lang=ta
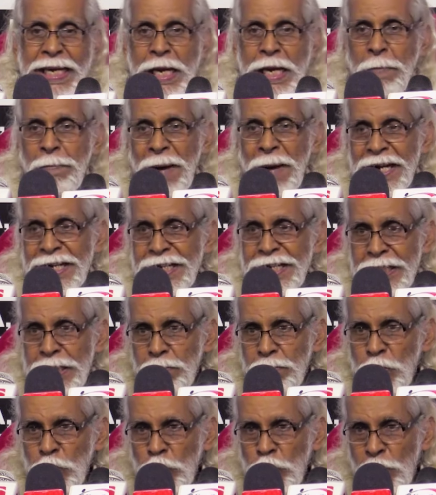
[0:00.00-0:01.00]
நிலைப்பாட்டுக்கு
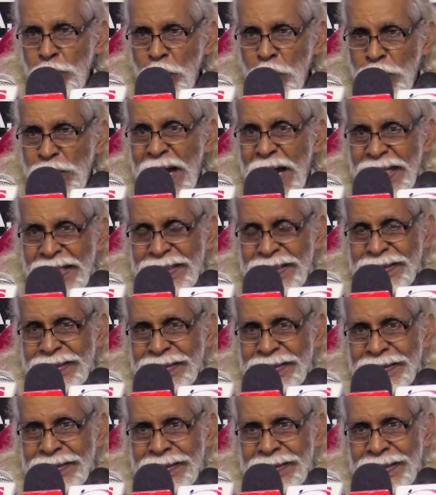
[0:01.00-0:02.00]
முற்று முழுதாக
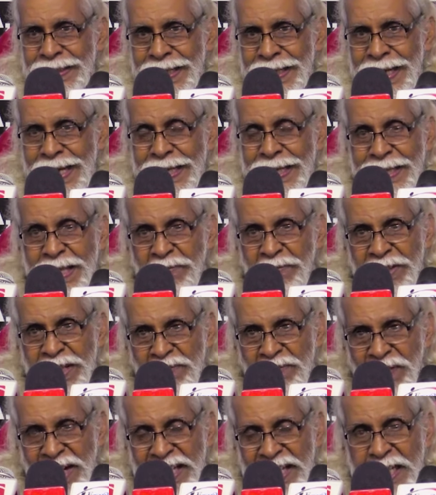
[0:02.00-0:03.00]
எந்தவித
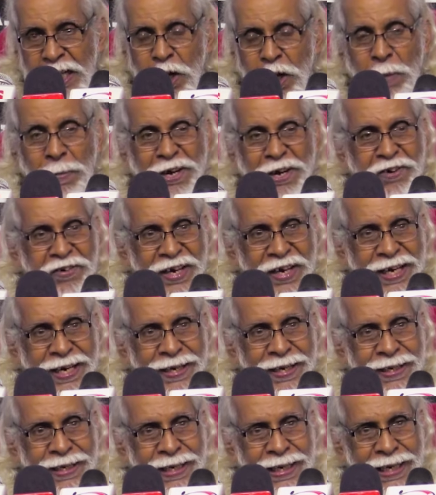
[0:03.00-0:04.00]
வெட்கமின்றி
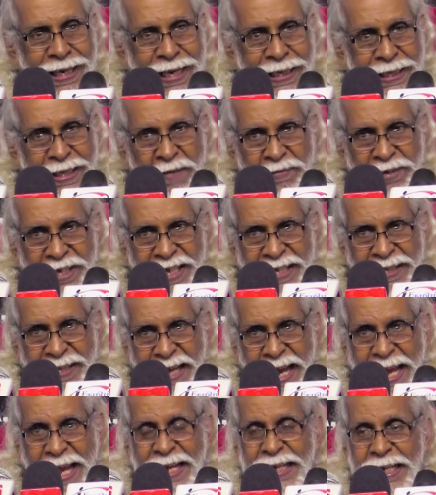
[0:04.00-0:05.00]
எந்தவித
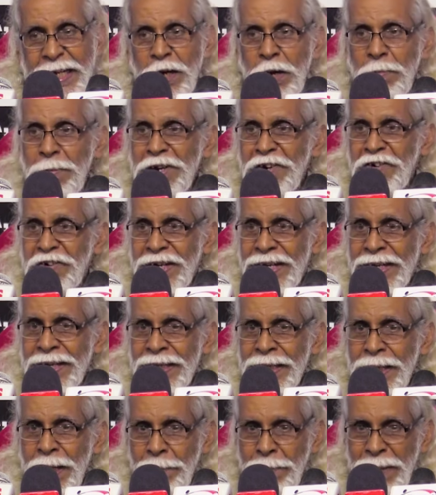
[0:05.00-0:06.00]
தயக்கமின்றி
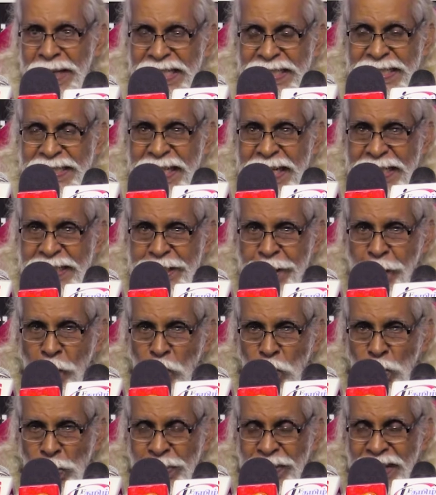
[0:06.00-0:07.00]

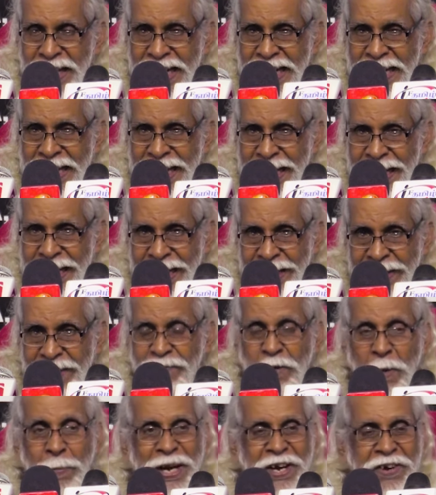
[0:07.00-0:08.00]
மனச்சாட்சிகள் உறுத்தல்
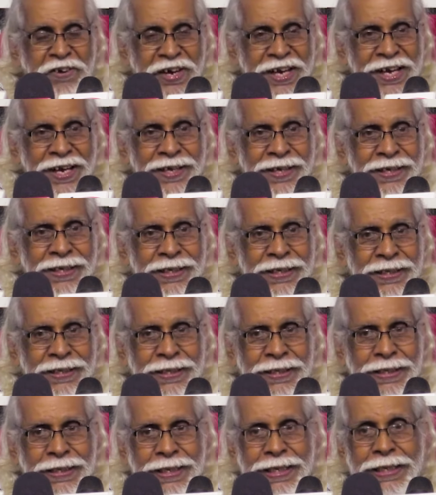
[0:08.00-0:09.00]
எதுவுமின்றி
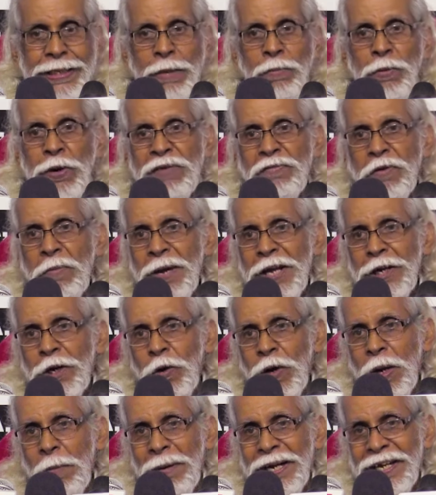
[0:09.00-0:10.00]
இந்த முடிவு
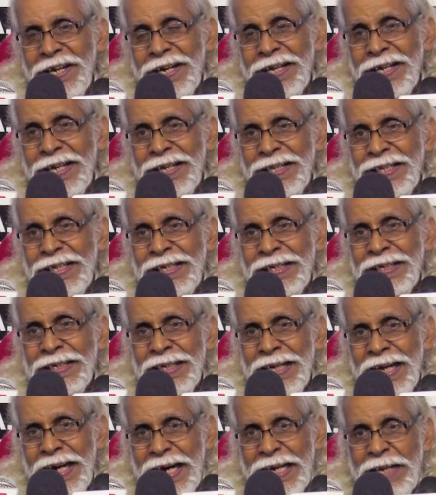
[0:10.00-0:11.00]
மேற்கொள்ளப்பட்டிருக்கிறது
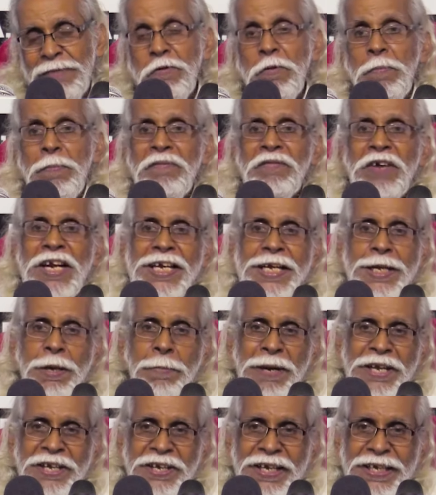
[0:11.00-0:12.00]
அறிவிப்பு
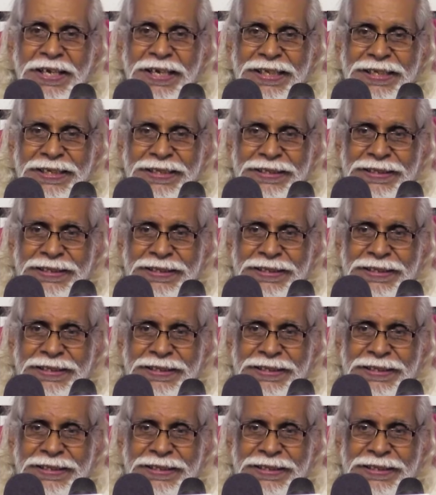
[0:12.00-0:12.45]
வெளியிடப்பட்டிருக்கிறது